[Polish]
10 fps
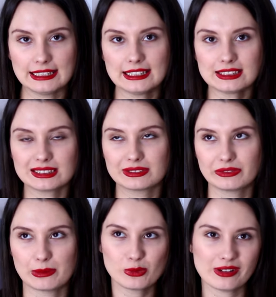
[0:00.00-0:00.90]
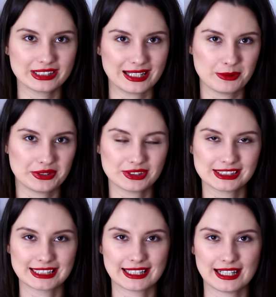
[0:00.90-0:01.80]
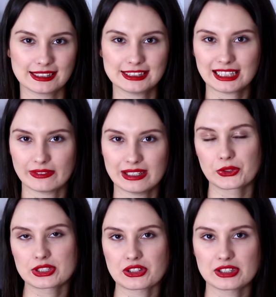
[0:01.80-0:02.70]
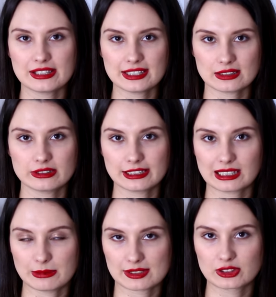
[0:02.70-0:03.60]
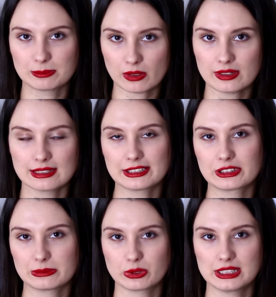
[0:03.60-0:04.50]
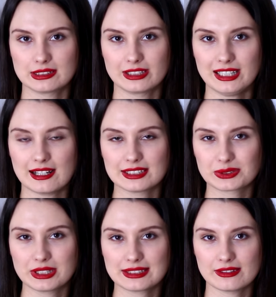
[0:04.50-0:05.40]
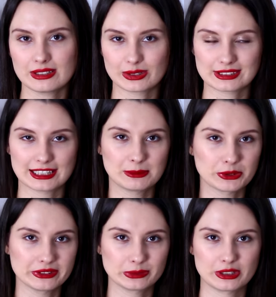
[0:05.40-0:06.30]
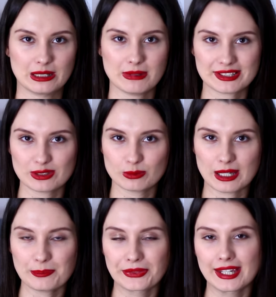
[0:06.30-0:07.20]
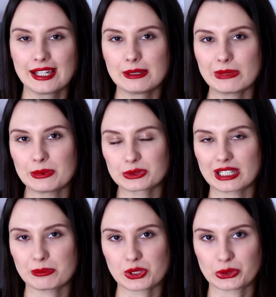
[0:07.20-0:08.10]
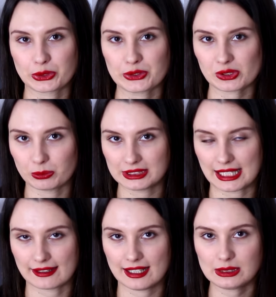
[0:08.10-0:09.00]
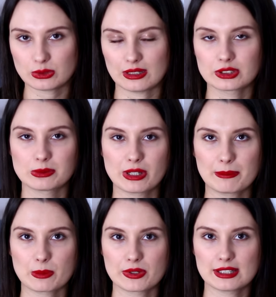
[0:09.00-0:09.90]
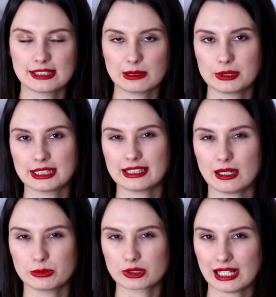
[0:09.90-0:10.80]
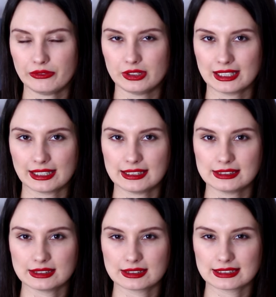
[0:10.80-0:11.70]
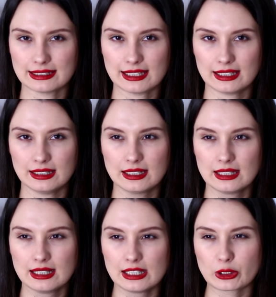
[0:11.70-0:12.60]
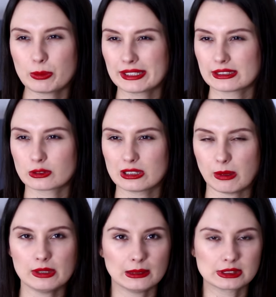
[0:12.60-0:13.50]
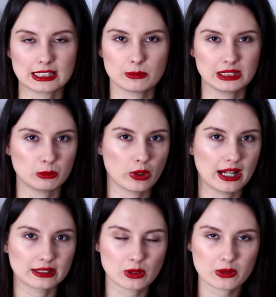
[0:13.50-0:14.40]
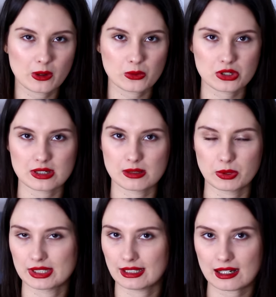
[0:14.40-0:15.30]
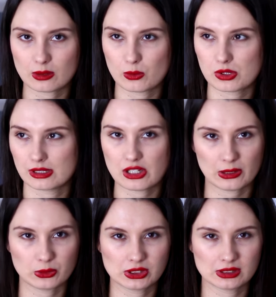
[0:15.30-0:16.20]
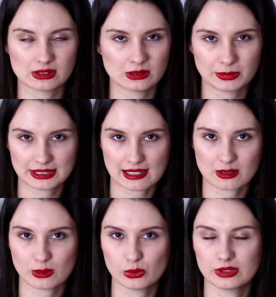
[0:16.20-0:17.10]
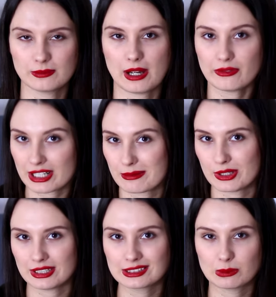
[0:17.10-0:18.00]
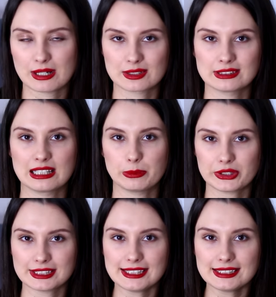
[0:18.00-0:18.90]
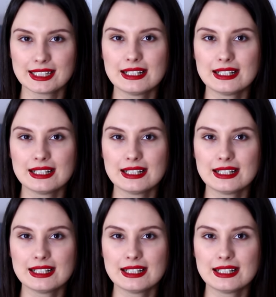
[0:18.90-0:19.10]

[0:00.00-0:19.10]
I też fabuła wydaje mi się dosyć taka ciekawa, to znaczy z jednej strony taka bardzo typowa dla tego typu historii, ale z drugiej strony to jest taki motyw, który ja bardzo lubię. Mamy tutaj początkującą pisarkę, która otrzymuje propozycję napisania biografii jakiejś znanej kobiety, tylko nie pamiętam, czy ta kobieta była aktorką, czy piosenkarką, czy też jakąś e, pisarką, ale w każdym razie jest to bardzo znana postać.